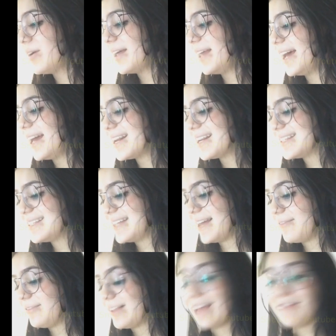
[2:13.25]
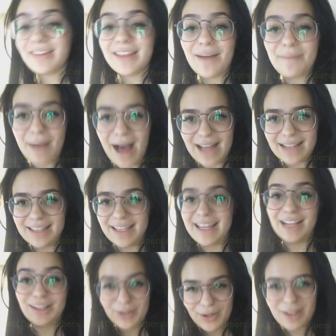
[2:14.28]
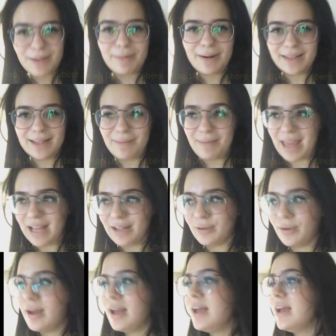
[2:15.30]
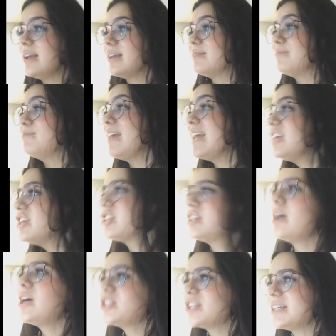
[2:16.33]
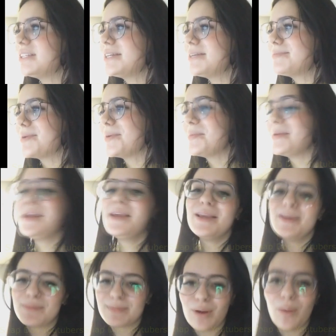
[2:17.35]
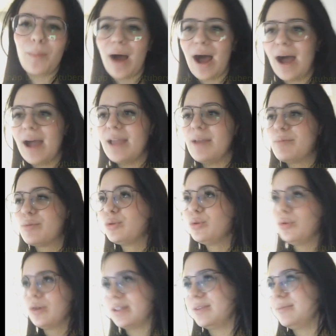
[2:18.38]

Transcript: Eu queria agradecer a Flávia da Mata, que é a dona do apartamento, que encheu a geladeira pra mim, pro meu pai, pro Luca